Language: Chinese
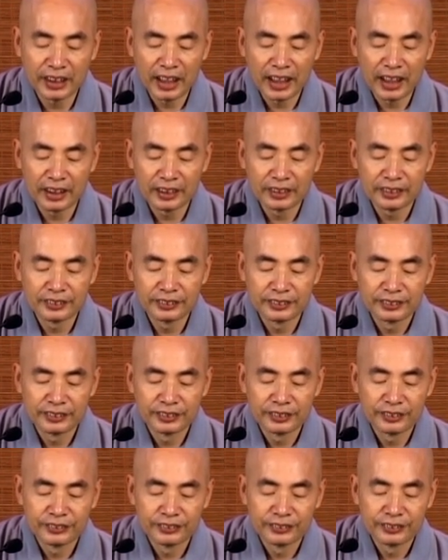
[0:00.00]
坛、
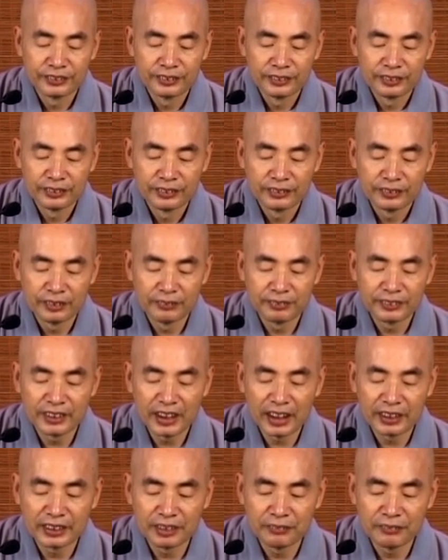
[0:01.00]
佛菩
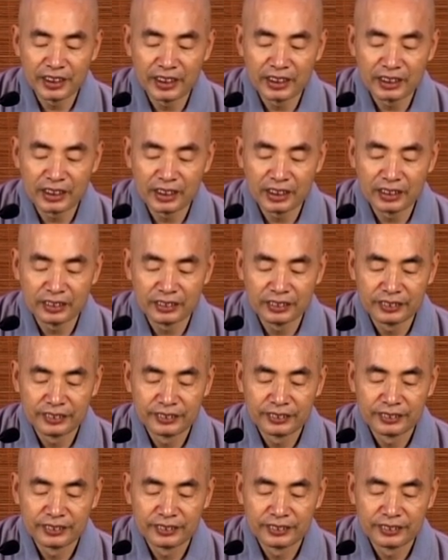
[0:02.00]
萨前面的灯，